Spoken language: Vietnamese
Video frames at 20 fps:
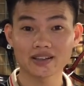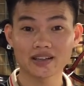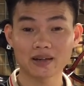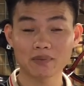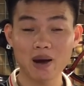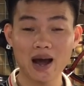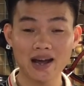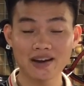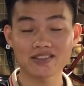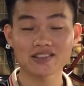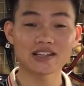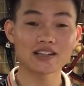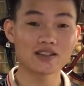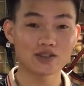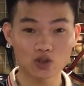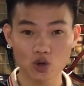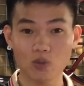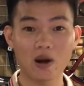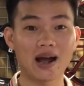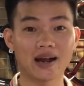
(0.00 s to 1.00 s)
ngày mai nó sẽ
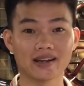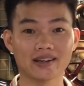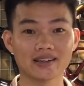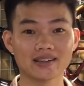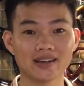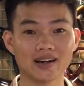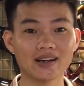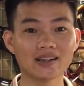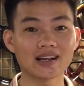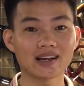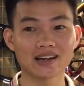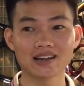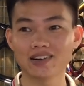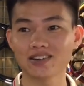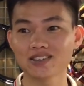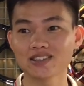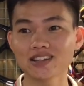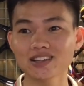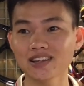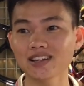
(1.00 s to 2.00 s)
được chụp ảnh đấy thằng
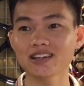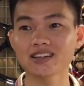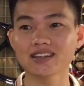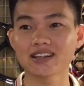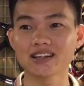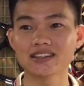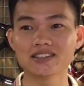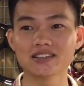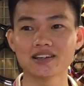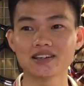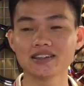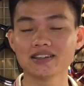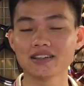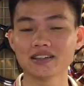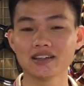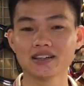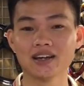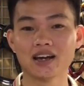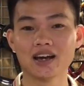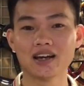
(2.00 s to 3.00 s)
này nó rất thích ngày xưa đi
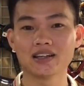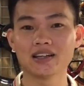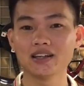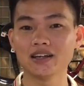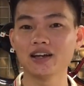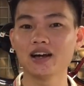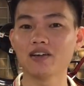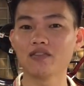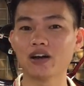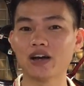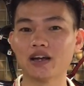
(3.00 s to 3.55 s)
gì thì à,